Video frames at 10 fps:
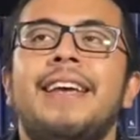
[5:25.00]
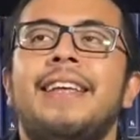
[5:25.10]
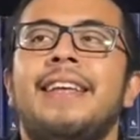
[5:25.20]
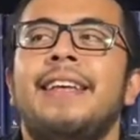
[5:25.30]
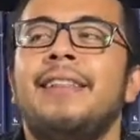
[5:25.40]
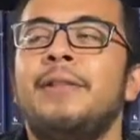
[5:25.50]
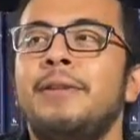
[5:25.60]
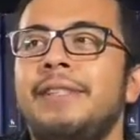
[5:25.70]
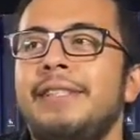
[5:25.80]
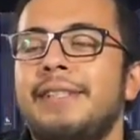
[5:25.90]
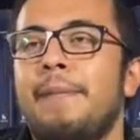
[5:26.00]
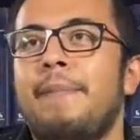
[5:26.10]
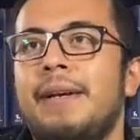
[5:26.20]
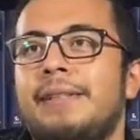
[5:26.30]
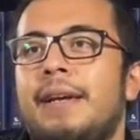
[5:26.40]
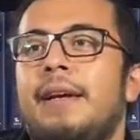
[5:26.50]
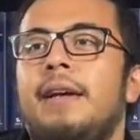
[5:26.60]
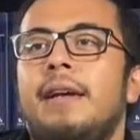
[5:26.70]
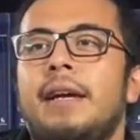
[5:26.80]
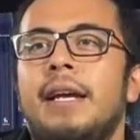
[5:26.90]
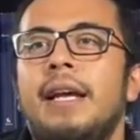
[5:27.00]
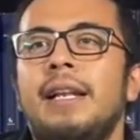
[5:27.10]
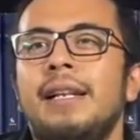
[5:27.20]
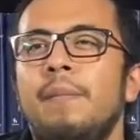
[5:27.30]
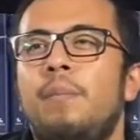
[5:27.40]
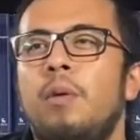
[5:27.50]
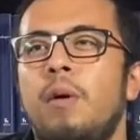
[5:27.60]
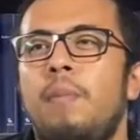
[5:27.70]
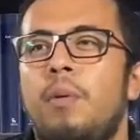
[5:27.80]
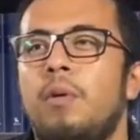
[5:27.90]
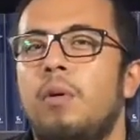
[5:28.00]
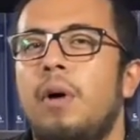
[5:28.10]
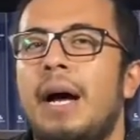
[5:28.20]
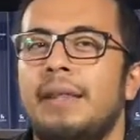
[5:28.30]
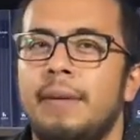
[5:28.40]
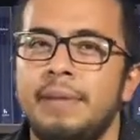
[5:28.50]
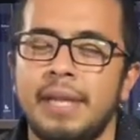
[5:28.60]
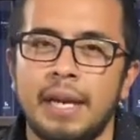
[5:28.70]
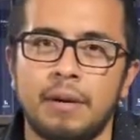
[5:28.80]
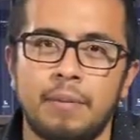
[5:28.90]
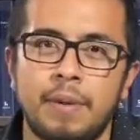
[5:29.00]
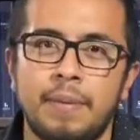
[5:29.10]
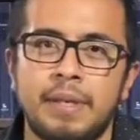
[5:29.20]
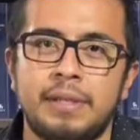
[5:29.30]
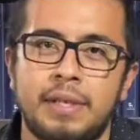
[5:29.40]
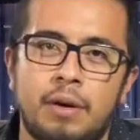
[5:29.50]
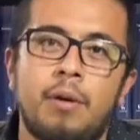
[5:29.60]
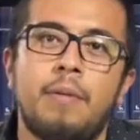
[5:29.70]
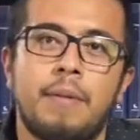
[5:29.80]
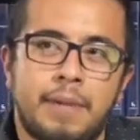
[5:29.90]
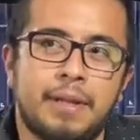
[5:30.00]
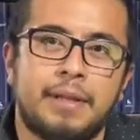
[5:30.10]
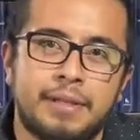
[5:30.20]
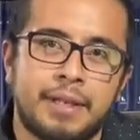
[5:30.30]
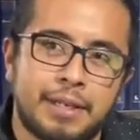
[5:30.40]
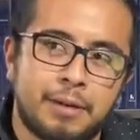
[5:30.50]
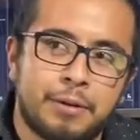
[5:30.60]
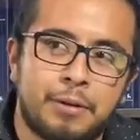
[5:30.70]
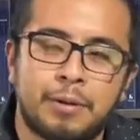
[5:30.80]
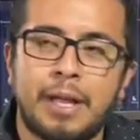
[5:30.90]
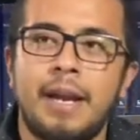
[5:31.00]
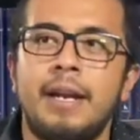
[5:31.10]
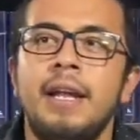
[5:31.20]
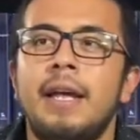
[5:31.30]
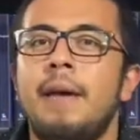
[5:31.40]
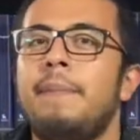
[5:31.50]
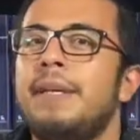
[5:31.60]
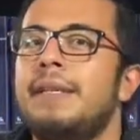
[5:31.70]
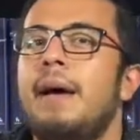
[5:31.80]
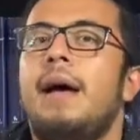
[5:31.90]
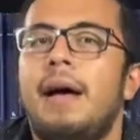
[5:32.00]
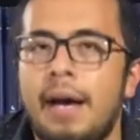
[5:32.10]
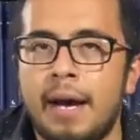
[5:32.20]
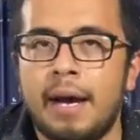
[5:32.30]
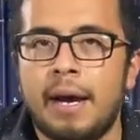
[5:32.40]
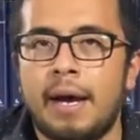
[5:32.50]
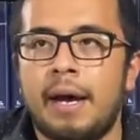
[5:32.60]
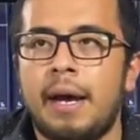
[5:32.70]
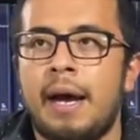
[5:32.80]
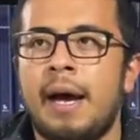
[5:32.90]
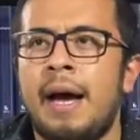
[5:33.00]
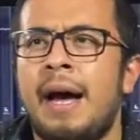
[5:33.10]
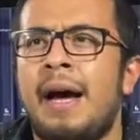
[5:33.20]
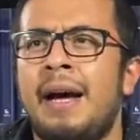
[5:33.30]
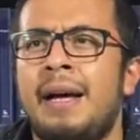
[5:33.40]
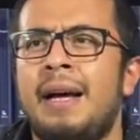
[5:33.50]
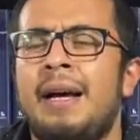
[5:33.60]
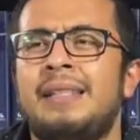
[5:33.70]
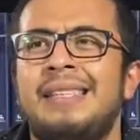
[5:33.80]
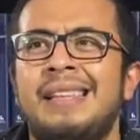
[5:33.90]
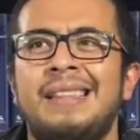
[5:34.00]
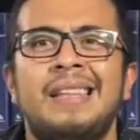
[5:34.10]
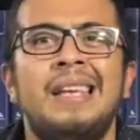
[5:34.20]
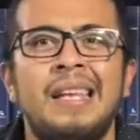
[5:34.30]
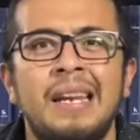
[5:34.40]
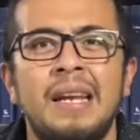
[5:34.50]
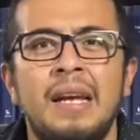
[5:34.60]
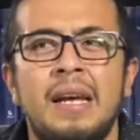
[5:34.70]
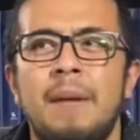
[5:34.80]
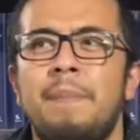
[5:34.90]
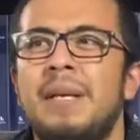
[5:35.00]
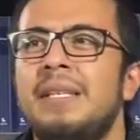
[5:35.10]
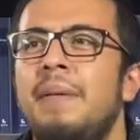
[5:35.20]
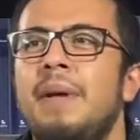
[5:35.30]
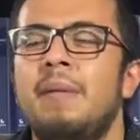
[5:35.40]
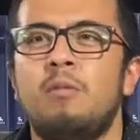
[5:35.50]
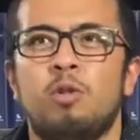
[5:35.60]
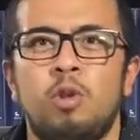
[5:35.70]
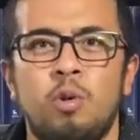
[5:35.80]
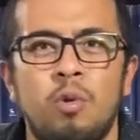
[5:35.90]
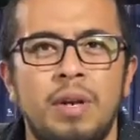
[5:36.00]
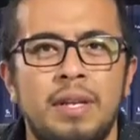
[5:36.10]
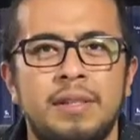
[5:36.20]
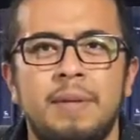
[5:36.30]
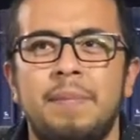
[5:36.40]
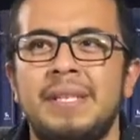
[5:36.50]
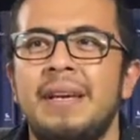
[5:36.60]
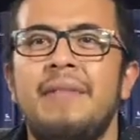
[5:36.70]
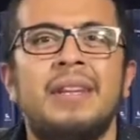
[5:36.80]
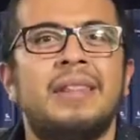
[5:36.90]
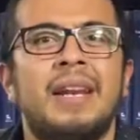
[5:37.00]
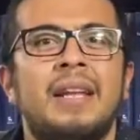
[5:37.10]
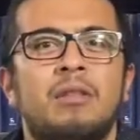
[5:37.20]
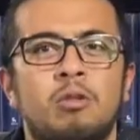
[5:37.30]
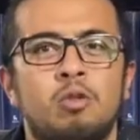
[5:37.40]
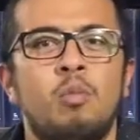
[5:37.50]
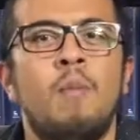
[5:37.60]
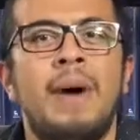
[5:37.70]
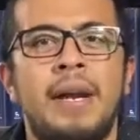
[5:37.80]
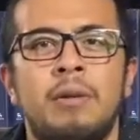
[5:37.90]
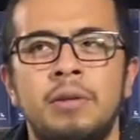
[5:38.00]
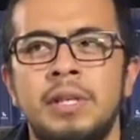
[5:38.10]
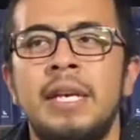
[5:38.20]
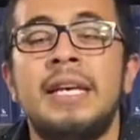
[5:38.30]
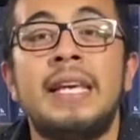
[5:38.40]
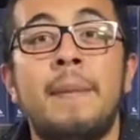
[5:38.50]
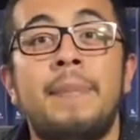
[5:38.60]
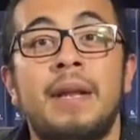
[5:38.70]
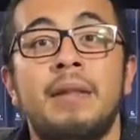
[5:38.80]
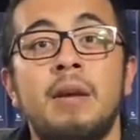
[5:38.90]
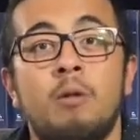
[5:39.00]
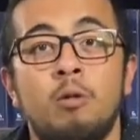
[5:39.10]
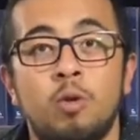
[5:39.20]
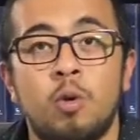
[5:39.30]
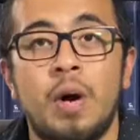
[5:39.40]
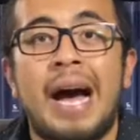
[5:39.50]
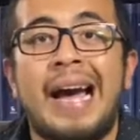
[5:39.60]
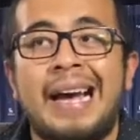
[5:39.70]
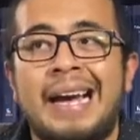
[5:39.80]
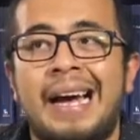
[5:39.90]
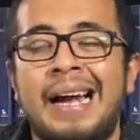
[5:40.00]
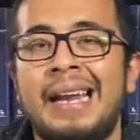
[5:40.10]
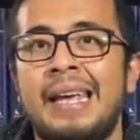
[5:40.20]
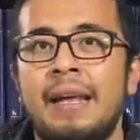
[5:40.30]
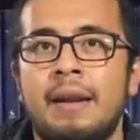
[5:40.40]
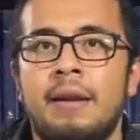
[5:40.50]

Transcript: Eh, entonces, ¿qué pasa? Él poco a poco, a través de la convivencia, obviamente sin que lo notaran, empieza a, sentir, empieza a ver emociones, empieza a ver tratos humanos y aprende incluso a leer.